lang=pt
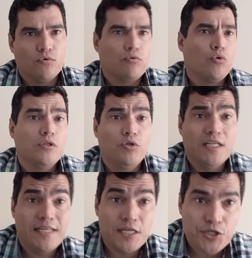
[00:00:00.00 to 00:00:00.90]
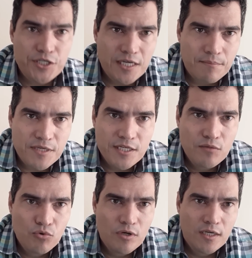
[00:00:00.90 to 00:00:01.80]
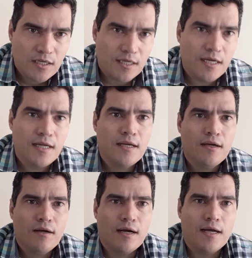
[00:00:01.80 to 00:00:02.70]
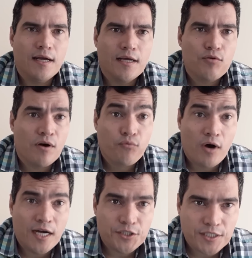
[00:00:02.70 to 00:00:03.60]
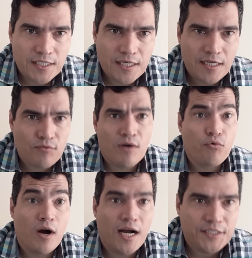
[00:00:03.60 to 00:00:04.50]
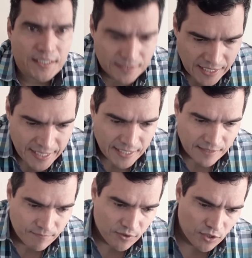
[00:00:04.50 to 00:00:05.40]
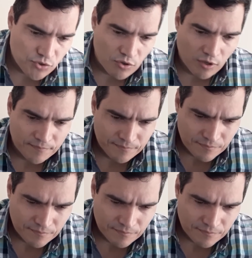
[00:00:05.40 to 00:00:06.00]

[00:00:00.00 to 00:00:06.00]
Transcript: qual o teor de energia mínimo né, é, que uma forrageira com a forragem tem? Olha só,